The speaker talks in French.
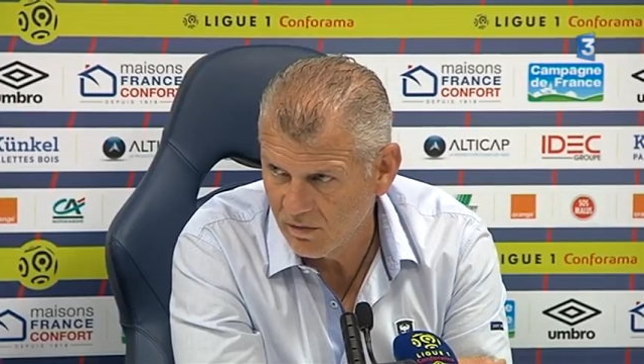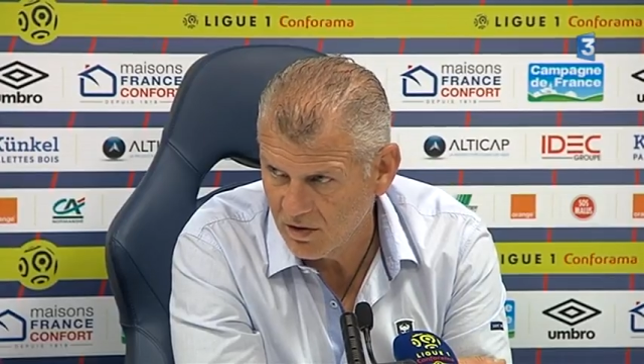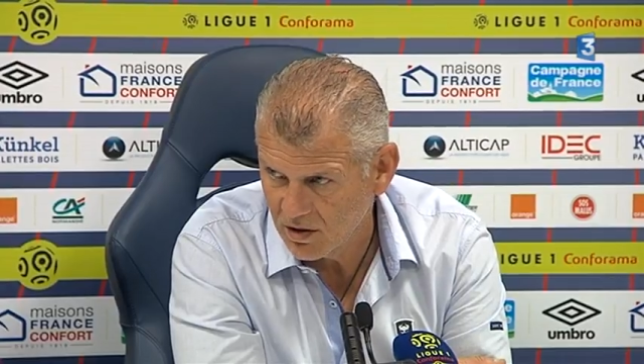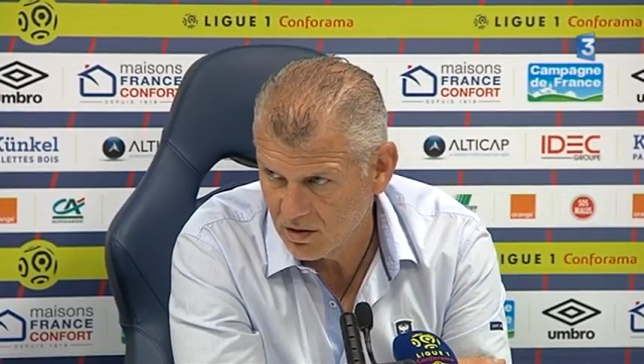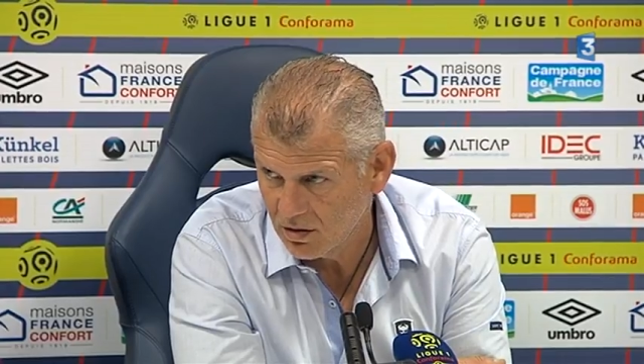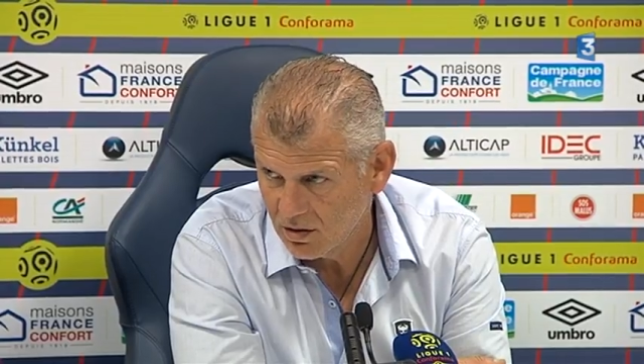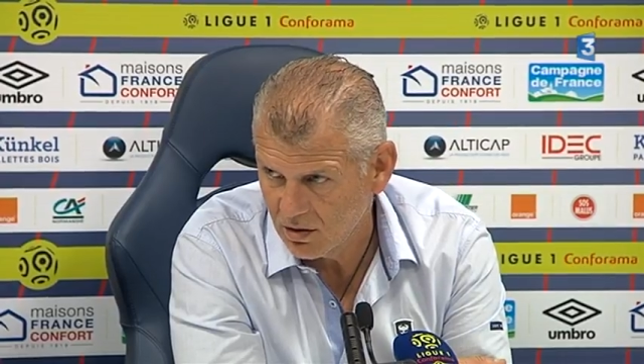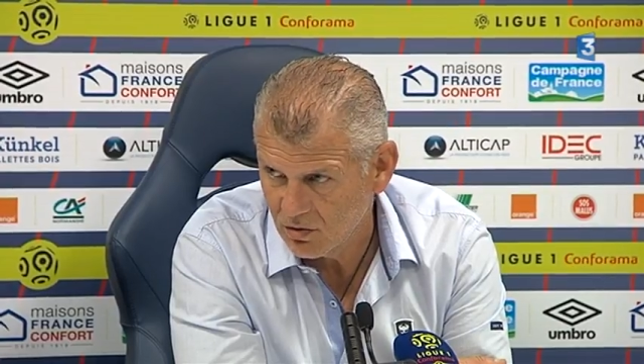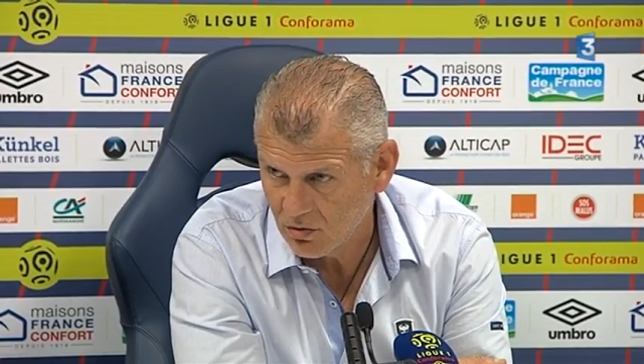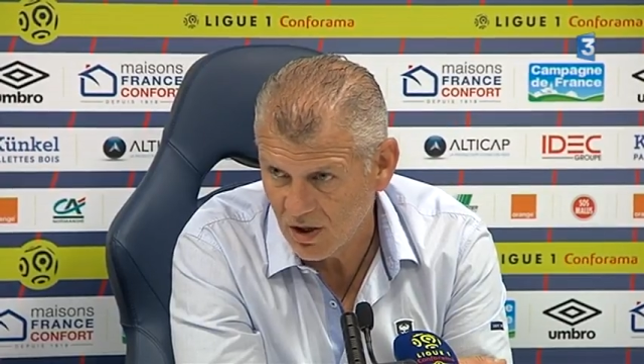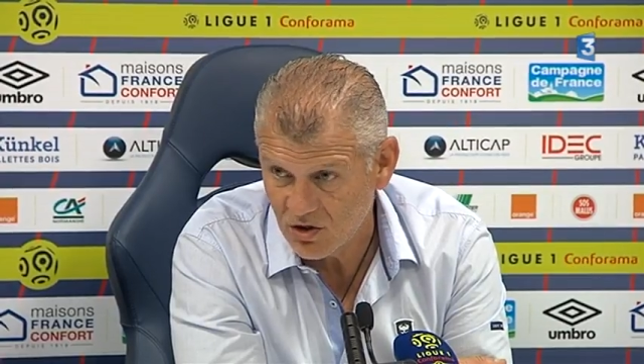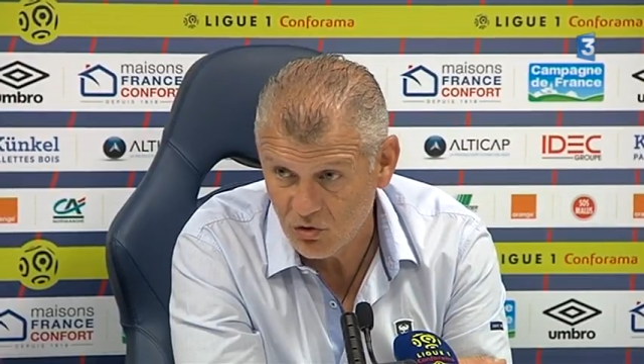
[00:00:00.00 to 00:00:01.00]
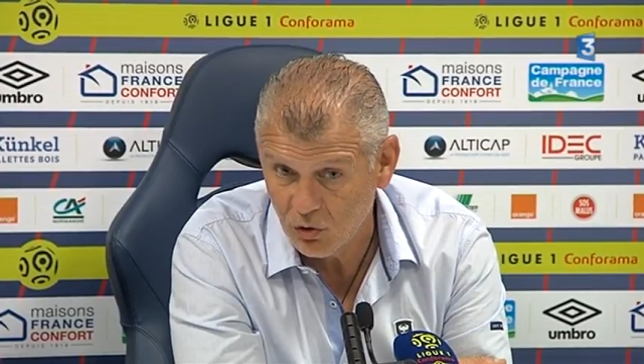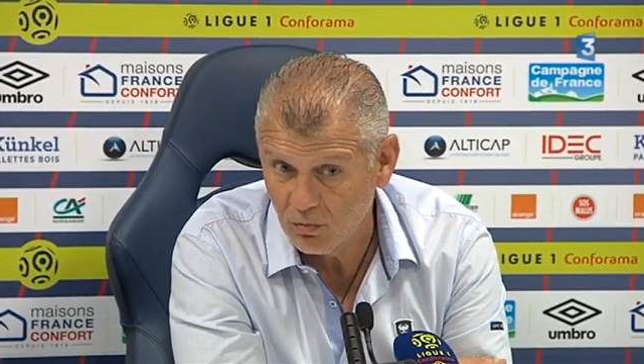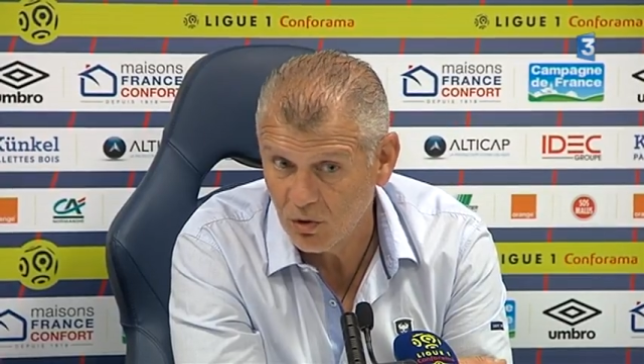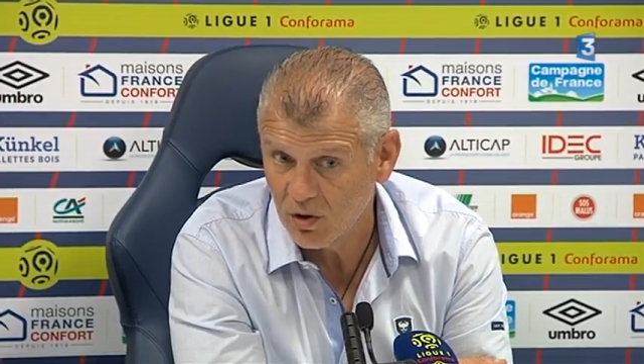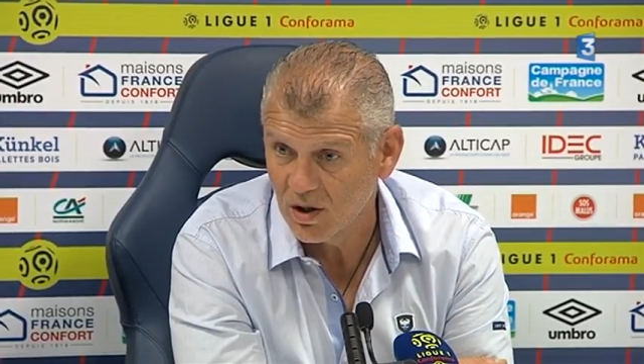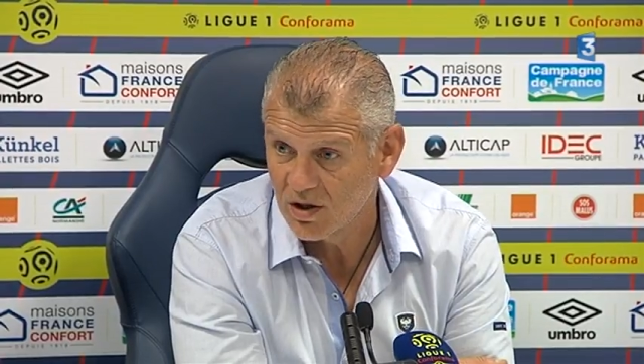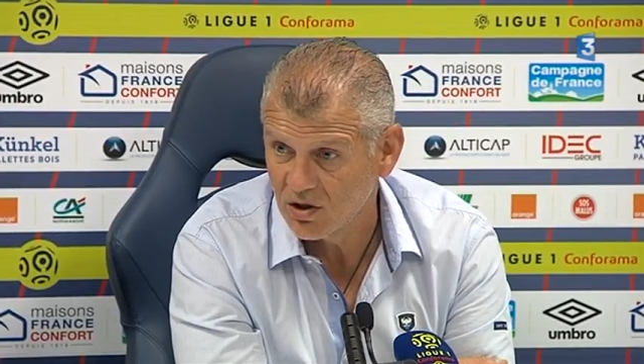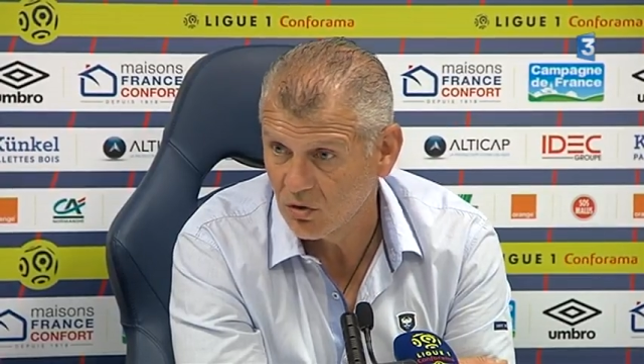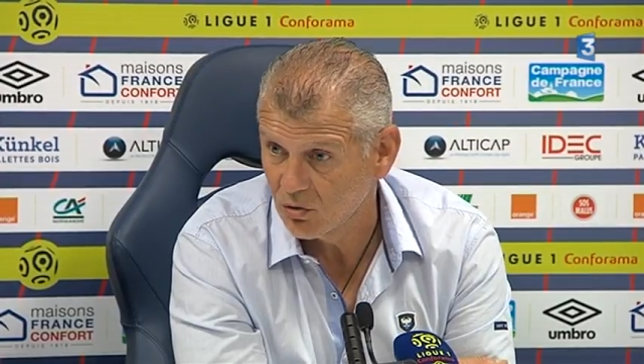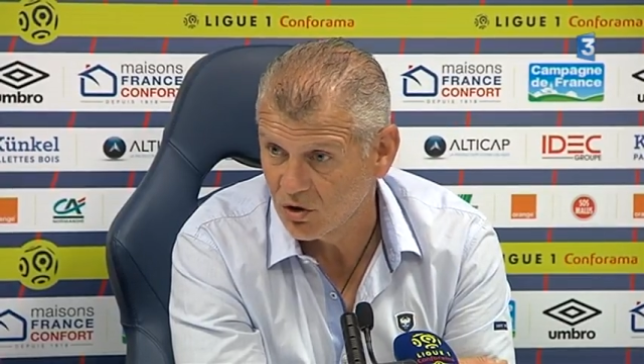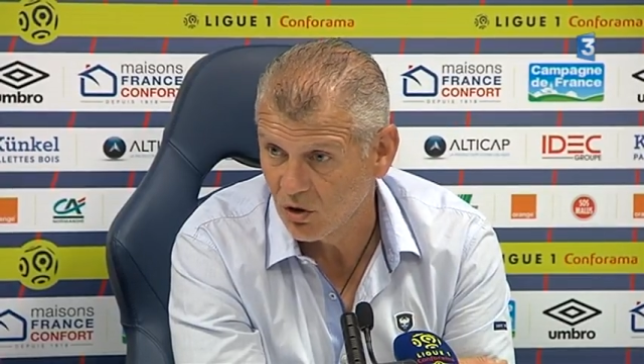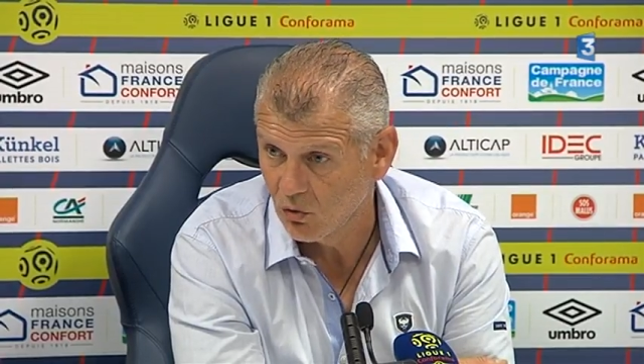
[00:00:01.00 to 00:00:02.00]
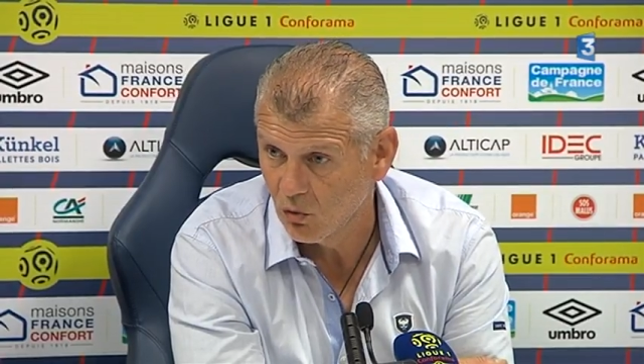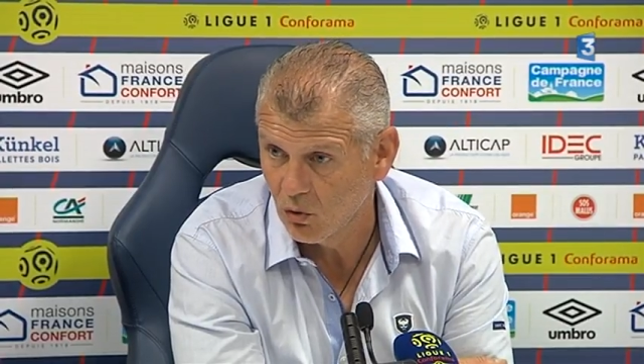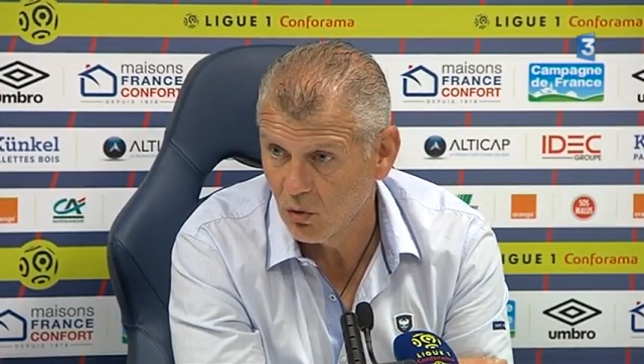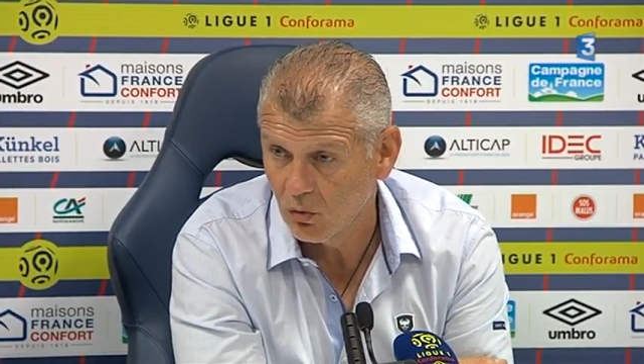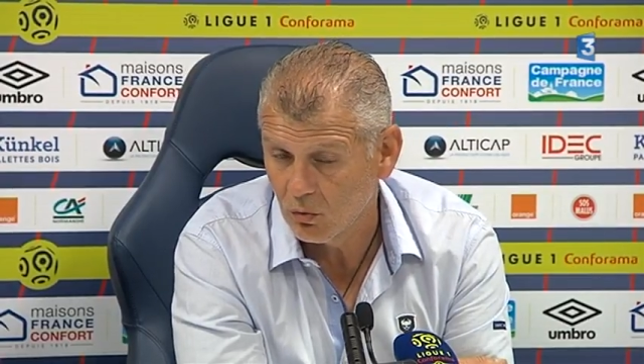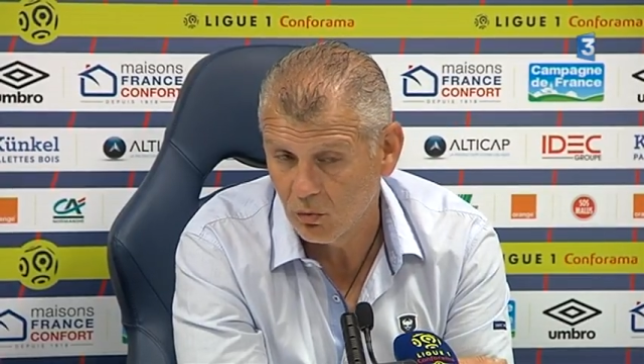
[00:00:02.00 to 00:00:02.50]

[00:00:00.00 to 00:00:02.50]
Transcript: avec des occasions. On était à 0-0.